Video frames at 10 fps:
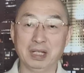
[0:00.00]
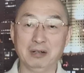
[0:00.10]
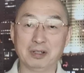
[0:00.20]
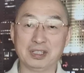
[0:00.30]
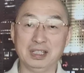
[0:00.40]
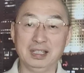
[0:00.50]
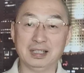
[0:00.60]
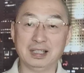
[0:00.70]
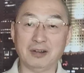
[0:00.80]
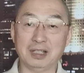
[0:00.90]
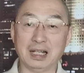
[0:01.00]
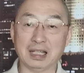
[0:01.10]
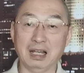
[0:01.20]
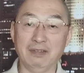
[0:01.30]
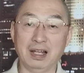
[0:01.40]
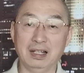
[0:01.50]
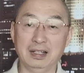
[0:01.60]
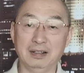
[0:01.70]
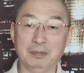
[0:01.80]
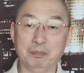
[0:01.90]
佩洛西到达台湾
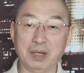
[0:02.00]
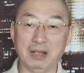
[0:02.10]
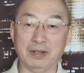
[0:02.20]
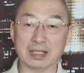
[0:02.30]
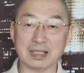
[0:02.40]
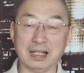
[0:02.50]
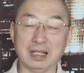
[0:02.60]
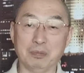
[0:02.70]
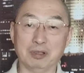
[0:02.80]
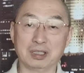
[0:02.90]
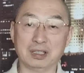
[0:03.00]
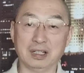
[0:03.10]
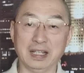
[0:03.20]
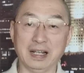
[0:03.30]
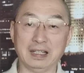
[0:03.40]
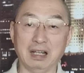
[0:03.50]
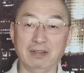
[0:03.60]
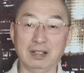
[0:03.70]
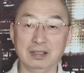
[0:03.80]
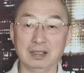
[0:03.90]
拜访蔡甲博士，离开台
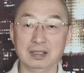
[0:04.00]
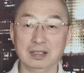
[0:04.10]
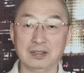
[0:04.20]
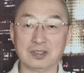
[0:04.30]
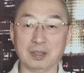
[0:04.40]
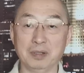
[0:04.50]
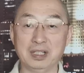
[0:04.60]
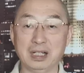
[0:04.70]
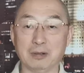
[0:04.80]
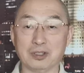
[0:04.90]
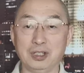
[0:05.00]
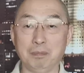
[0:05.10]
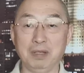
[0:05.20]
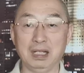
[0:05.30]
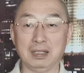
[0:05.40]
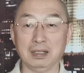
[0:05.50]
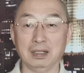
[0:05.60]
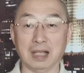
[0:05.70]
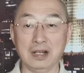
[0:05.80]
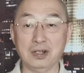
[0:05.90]
湾。怎么这口气憋得
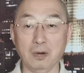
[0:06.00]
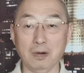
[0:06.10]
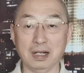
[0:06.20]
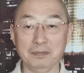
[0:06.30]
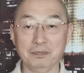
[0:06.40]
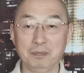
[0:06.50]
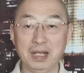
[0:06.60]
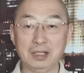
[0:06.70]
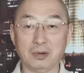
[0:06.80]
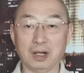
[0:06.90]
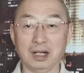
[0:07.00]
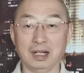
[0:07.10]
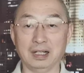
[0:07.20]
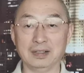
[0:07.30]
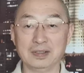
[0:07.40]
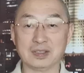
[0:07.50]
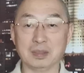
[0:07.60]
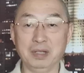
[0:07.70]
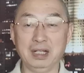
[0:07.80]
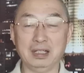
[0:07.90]
难受啊？憋得慌啊？
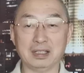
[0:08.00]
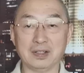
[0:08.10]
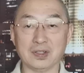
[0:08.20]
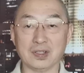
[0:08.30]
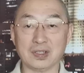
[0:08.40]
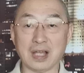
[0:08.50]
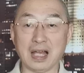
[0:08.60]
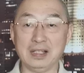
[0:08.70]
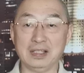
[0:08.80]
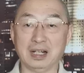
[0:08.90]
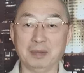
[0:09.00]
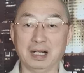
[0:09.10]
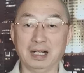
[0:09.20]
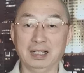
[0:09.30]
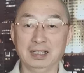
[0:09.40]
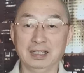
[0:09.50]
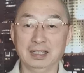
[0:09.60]
怎么也得是撒一下吧？